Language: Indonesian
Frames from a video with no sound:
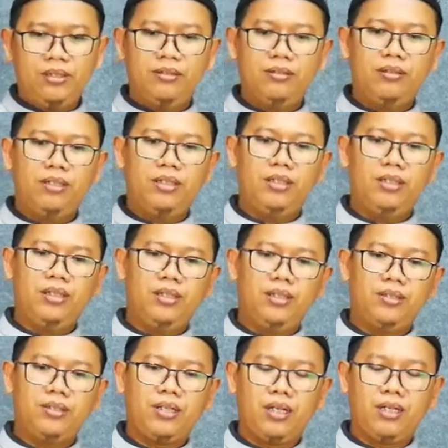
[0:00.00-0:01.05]
oleh
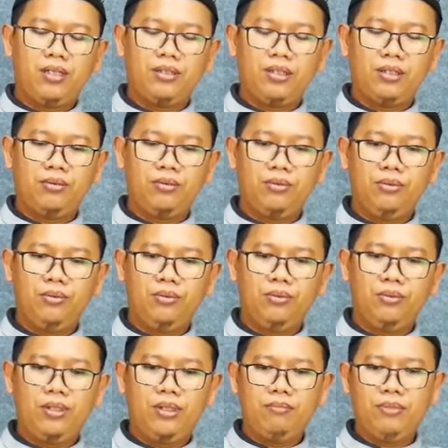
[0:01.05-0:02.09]
salah satu
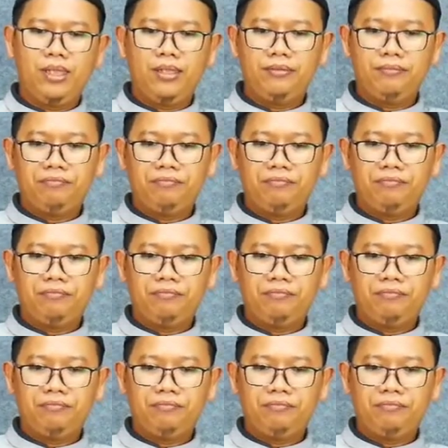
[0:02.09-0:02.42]
ulama